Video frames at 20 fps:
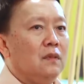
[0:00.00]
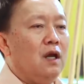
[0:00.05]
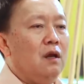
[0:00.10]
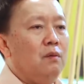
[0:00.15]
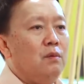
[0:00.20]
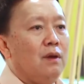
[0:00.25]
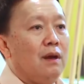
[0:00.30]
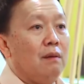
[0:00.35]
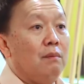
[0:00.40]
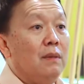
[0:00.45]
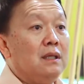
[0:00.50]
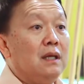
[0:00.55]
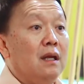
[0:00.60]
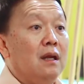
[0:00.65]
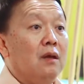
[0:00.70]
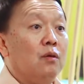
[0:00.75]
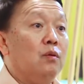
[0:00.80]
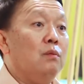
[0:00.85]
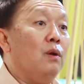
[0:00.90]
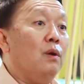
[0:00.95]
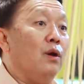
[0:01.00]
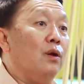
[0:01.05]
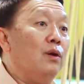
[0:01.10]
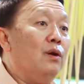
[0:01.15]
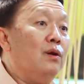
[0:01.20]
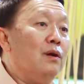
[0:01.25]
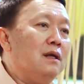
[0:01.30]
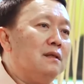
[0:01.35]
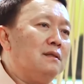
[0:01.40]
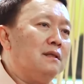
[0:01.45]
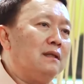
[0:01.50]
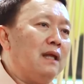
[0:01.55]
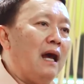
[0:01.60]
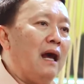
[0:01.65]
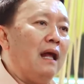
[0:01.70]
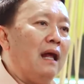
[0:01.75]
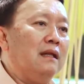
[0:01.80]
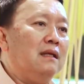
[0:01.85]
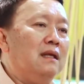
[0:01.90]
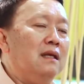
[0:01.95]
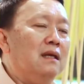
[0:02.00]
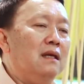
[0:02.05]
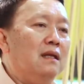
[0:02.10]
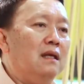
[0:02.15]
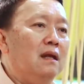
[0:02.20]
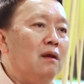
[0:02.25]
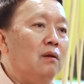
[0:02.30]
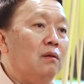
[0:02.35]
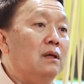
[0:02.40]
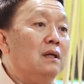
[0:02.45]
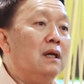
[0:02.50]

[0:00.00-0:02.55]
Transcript: ถ้าเรามีความมั่นใจในคุณหมอเนาะและสถานที่ที่เรา